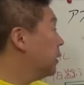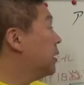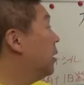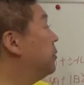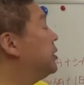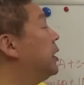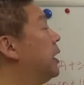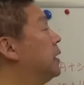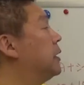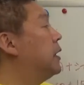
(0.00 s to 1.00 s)
株
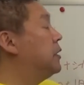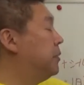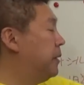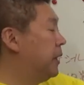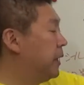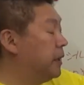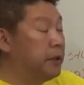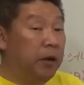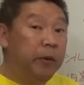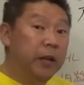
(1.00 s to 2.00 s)
式会社立花
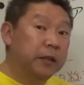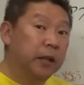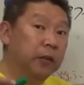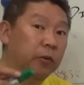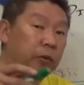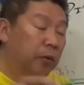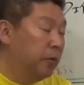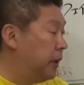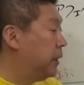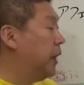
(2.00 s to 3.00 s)
隆が皆さんのとこ
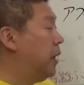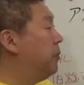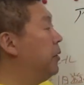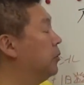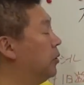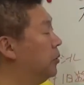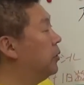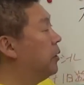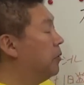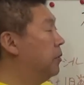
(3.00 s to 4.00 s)
ろにテレビをこ
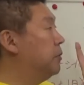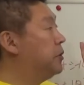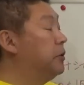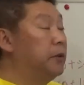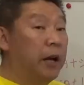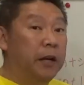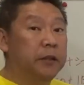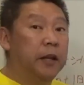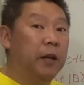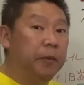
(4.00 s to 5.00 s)
の
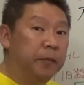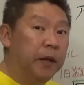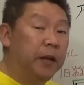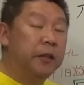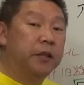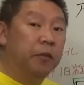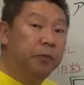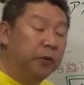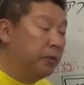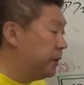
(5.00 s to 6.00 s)
チューナーレステレビ、NHK を
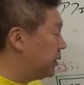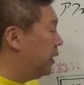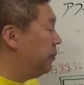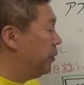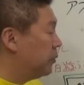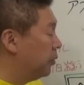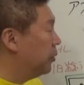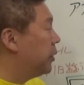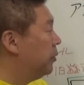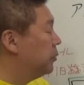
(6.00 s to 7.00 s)
ぶっ壊すテレビを
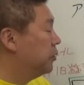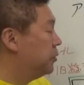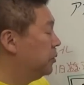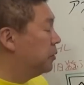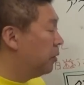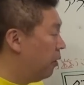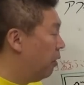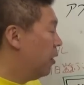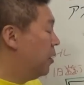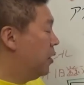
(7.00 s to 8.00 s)
届けようとする
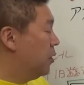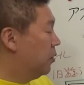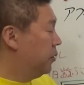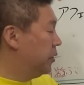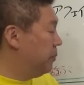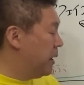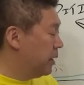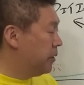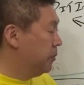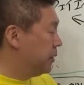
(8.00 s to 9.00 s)
と、この
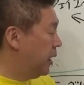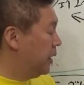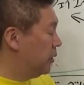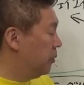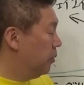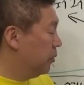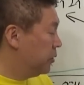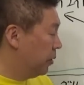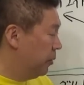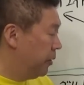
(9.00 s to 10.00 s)
29,000円と
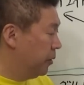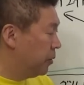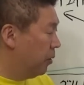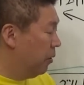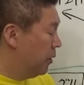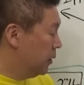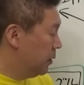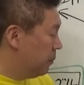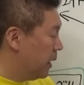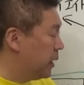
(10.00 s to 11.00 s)
送料と、
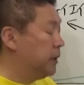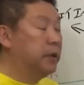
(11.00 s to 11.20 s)
決